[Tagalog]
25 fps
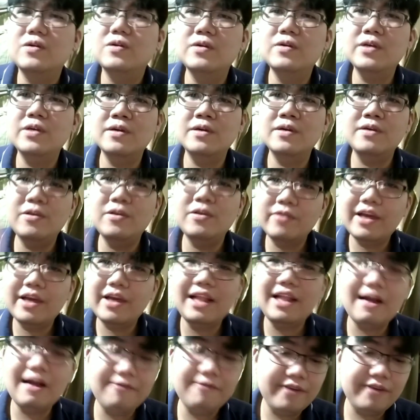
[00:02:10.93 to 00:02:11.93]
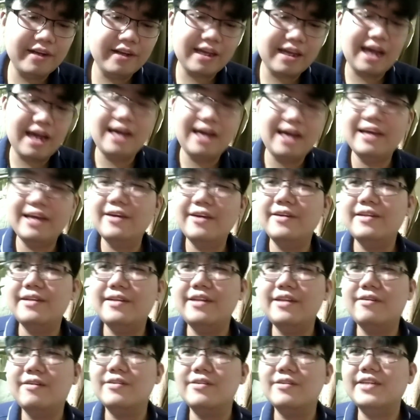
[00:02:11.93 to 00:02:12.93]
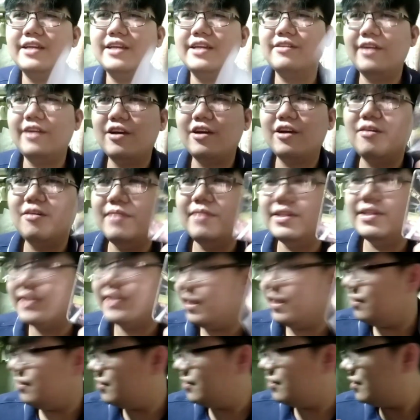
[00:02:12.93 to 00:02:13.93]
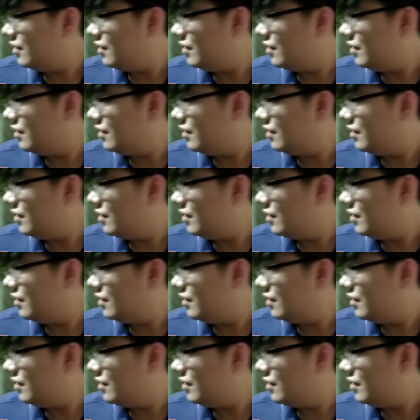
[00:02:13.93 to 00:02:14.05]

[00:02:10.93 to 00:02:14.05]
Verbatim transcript: Kung Yugi lover ka, yon ano ko sa ito recommend sa'yo.